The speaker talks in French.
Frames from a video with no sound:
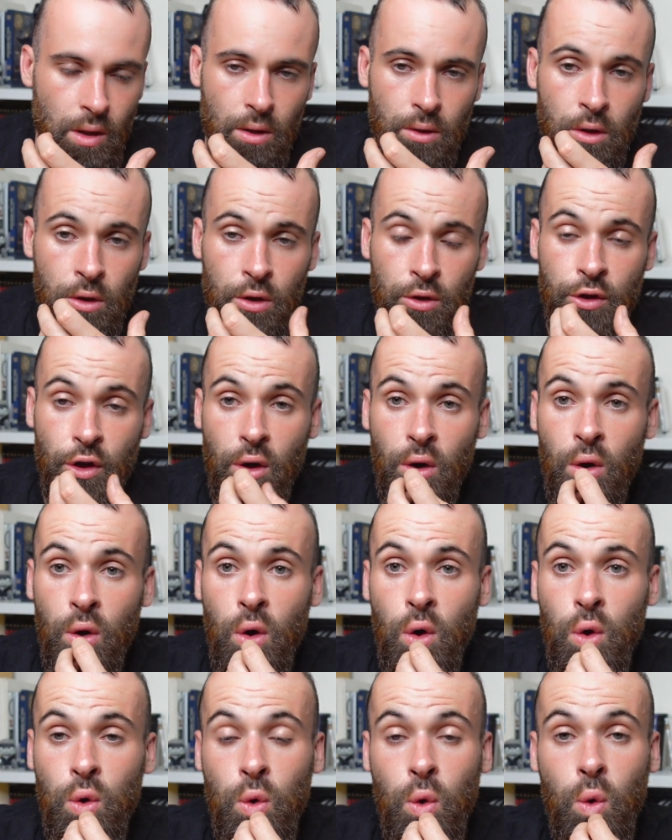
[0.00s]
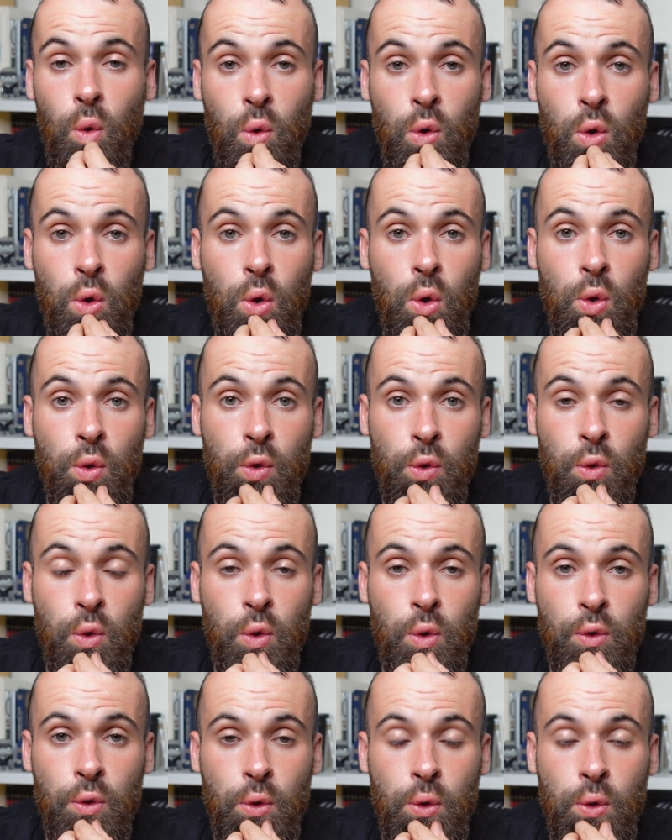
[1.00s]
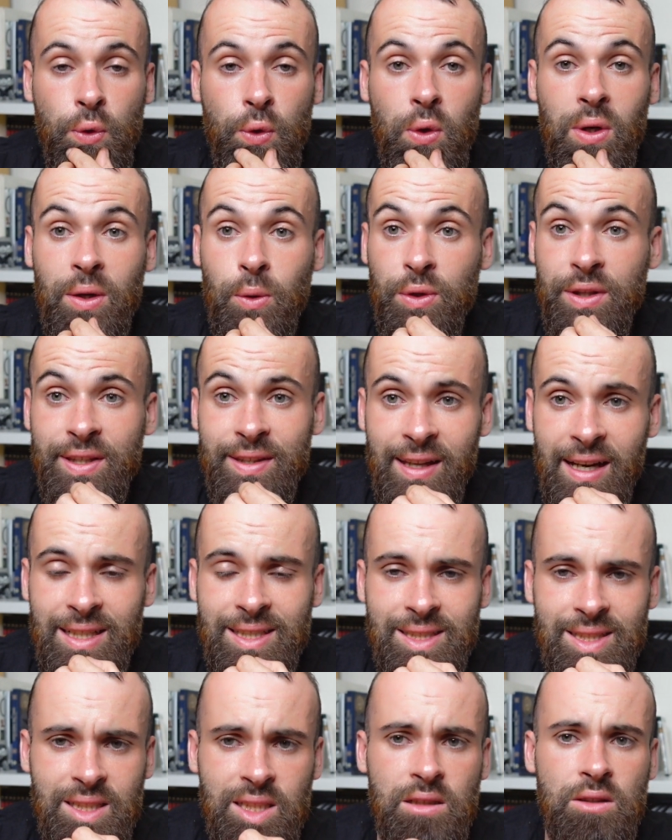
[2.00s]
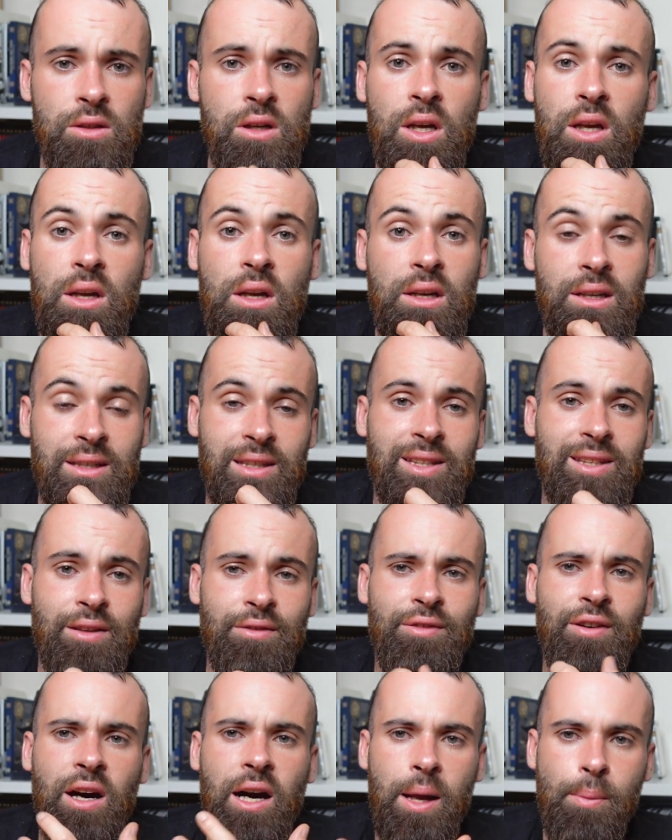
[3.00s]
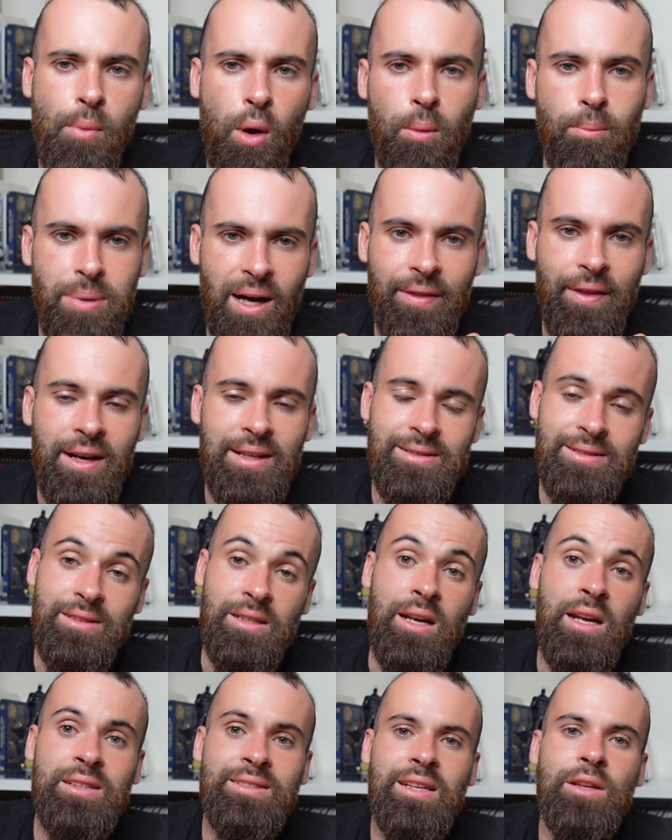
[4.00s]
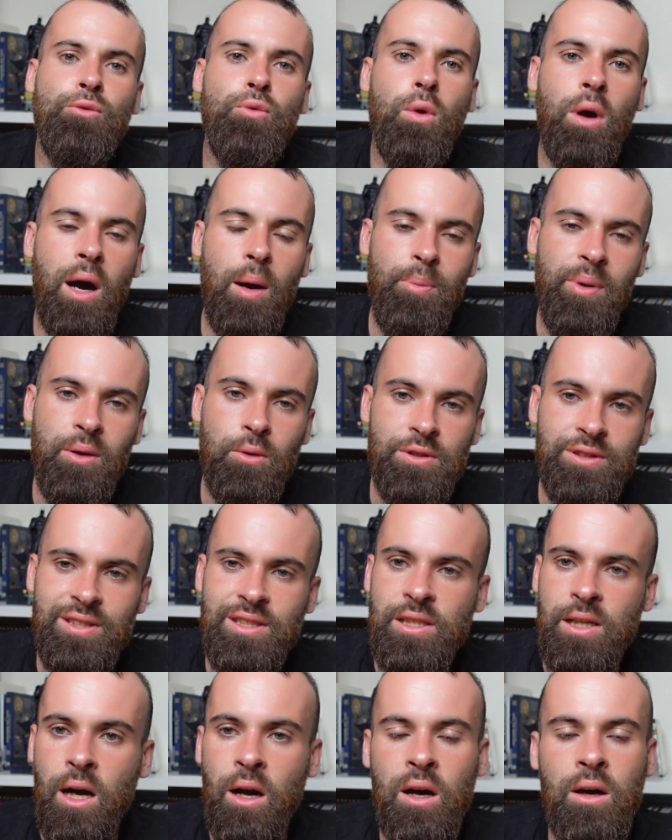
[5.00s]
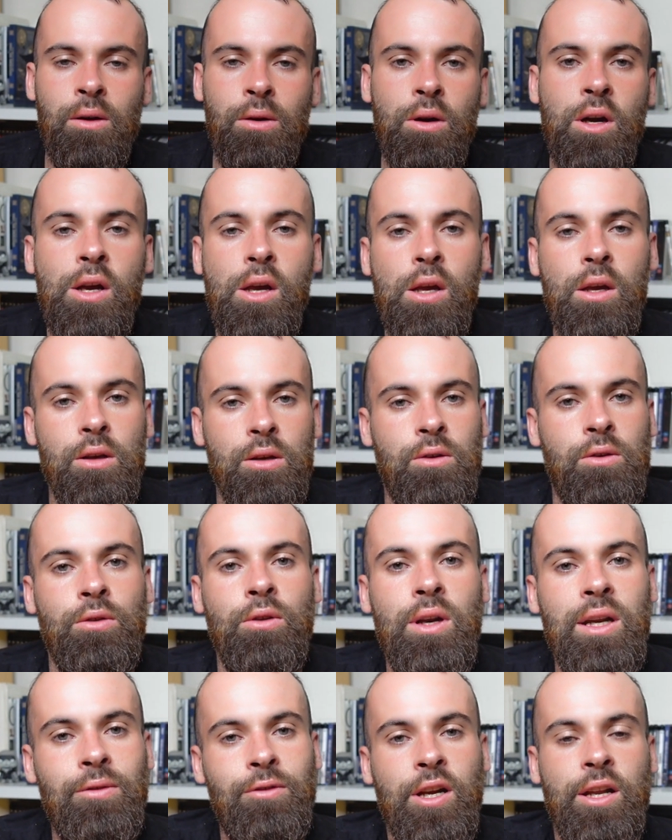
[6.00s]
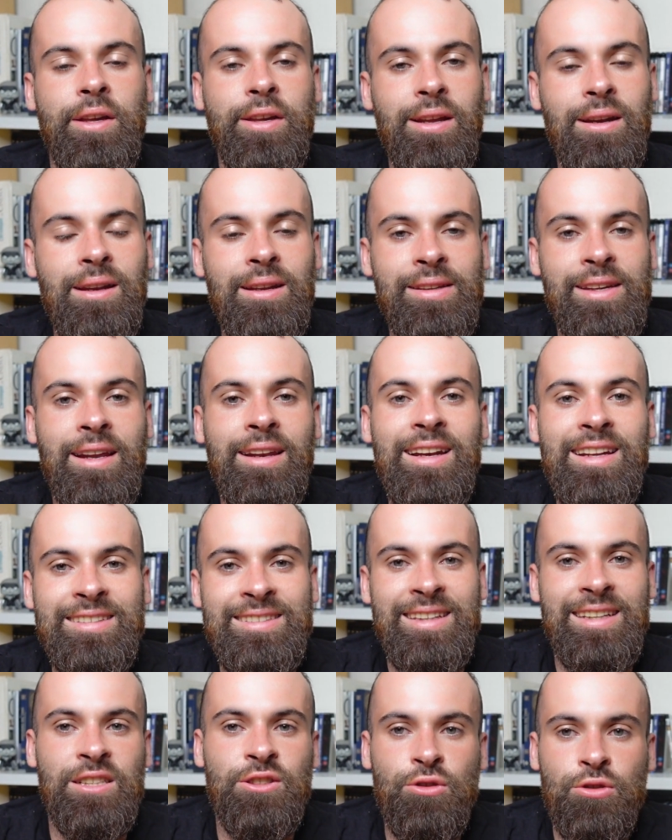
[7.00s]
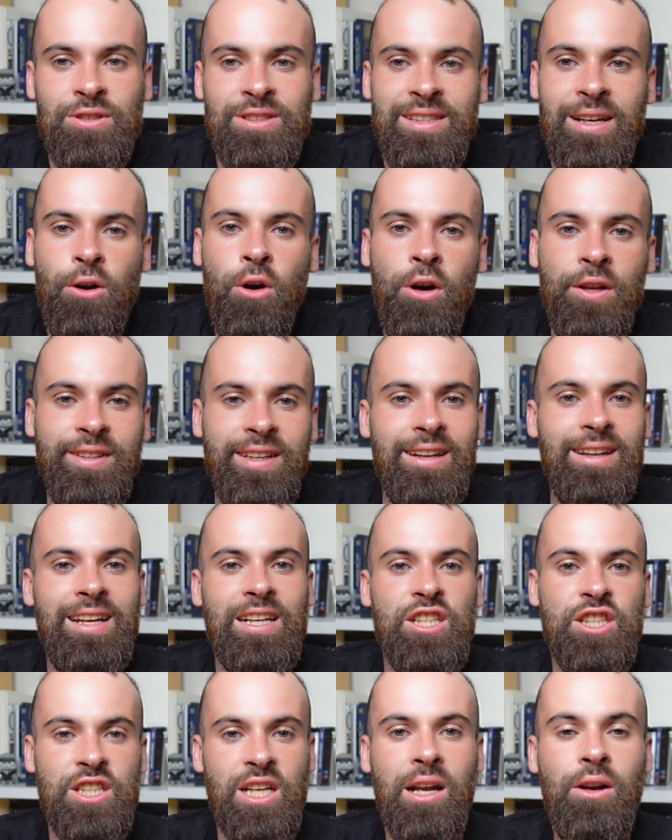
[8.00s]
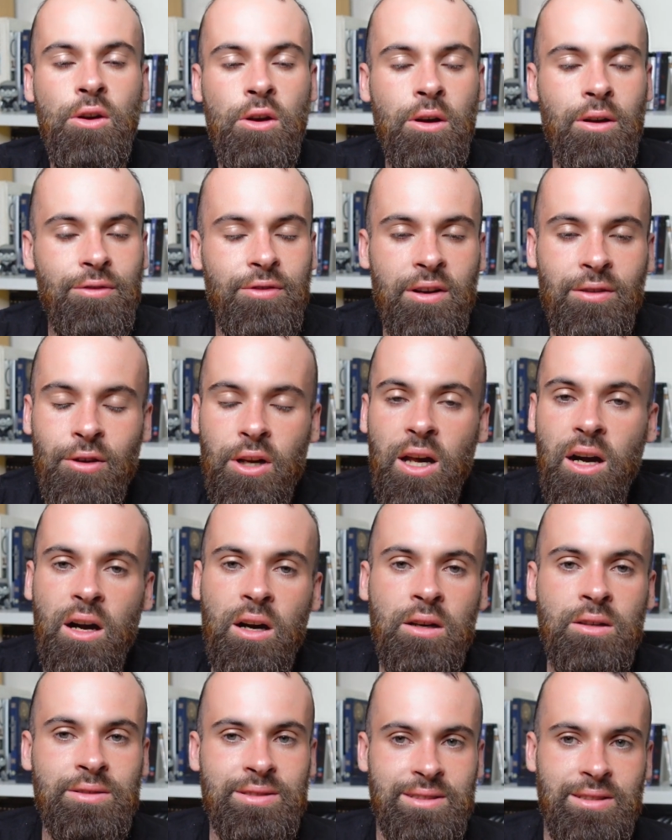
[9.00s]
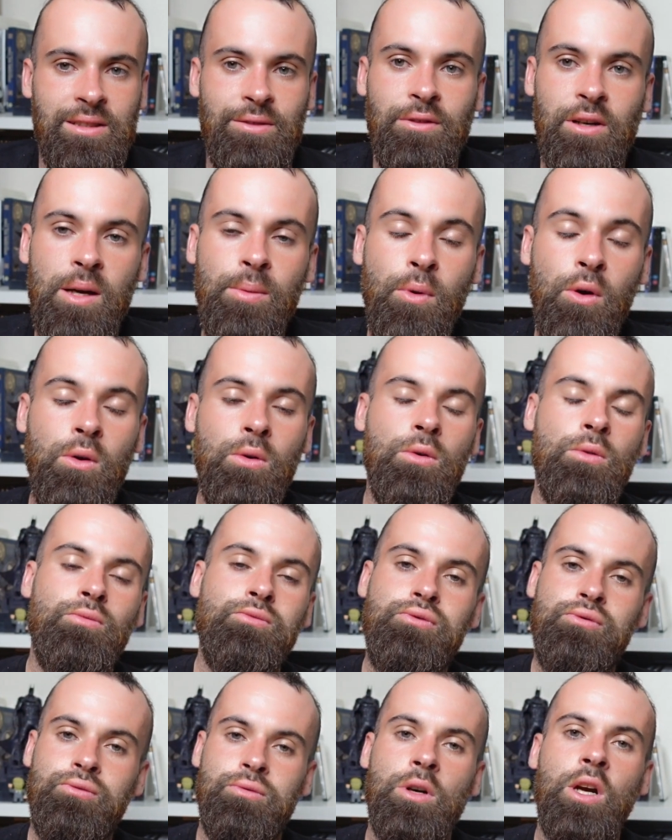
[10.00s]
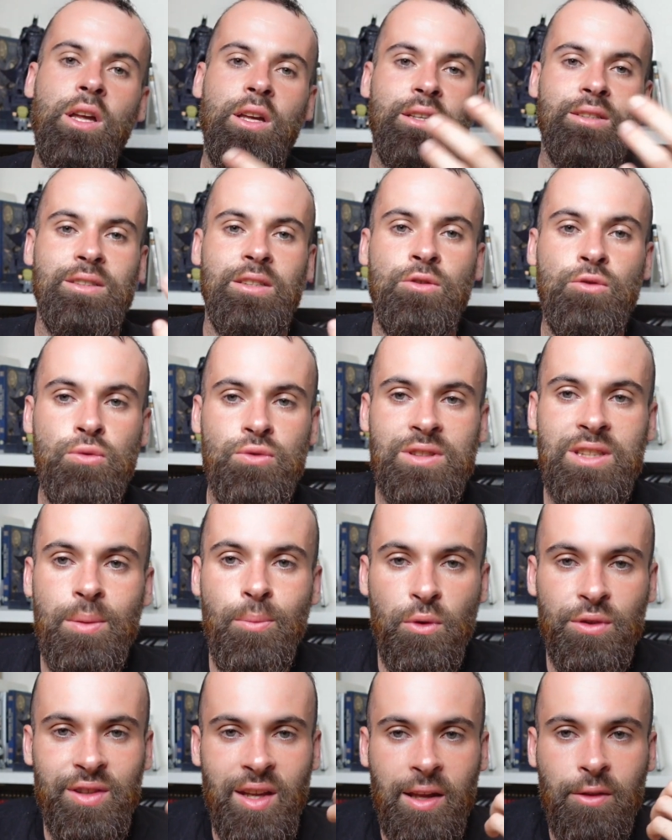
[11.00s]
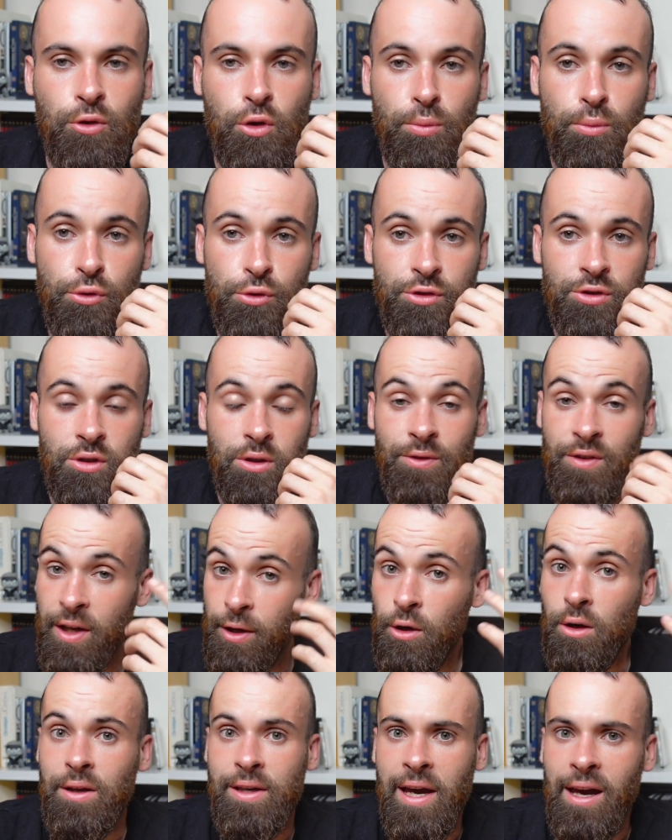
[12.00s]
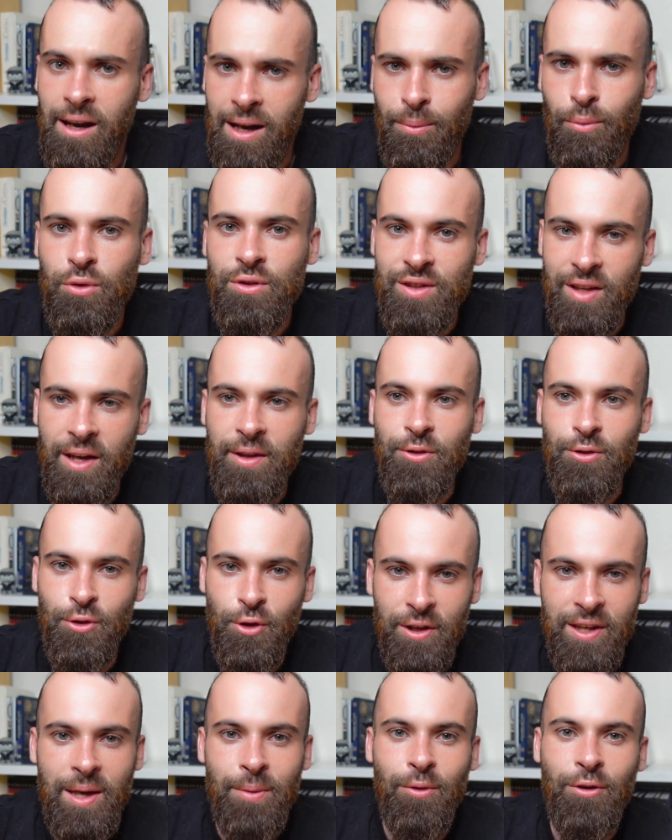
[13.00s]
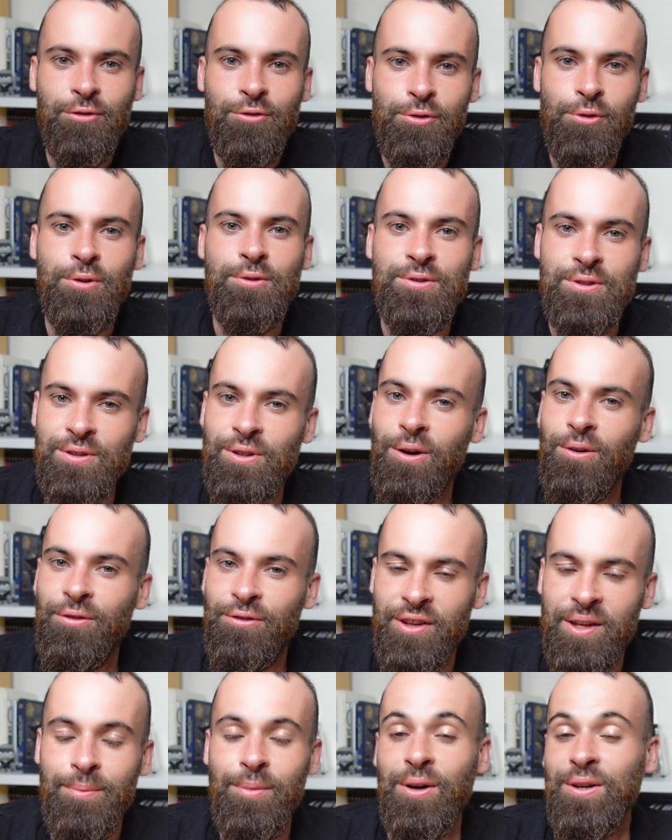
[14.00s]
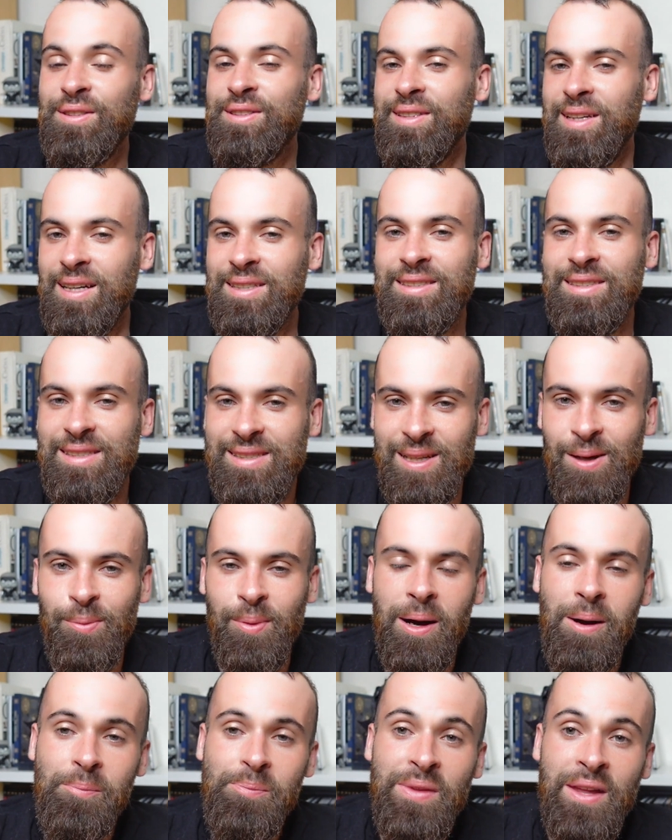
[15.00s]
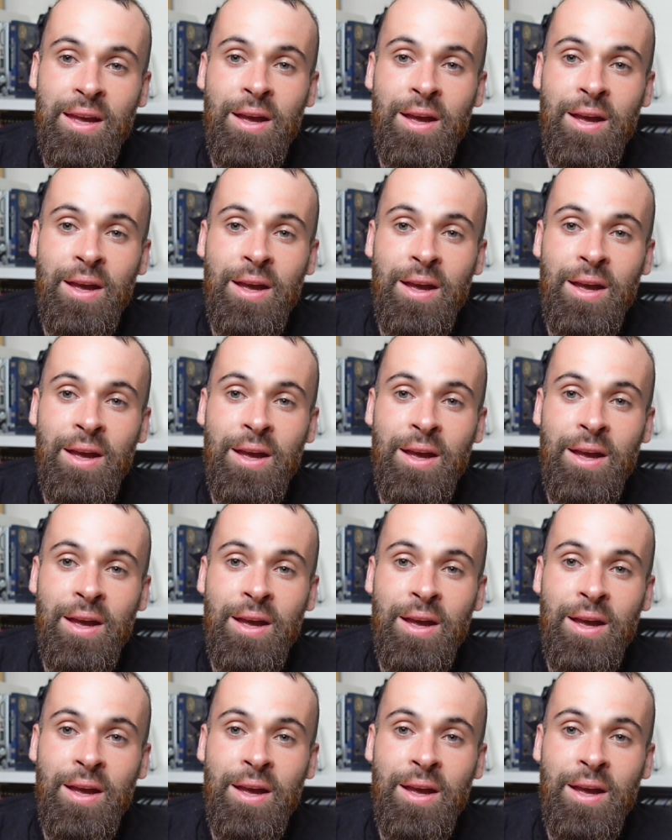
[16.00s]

dans le rôle de, de, de Léonidas, hein, qui était vraiment badass. Et là, ça nous le rappelle aussi. Hein. Euh, voilà, il y a, de la testostérone, il y a de la chaleur. Enfin voilà, hein, c'est vraiment. Euh, c'est tous des montagnes de muscles. D'ailleurs, il y a la montagne de Game of Thrones dans le film. C'est assez sympa.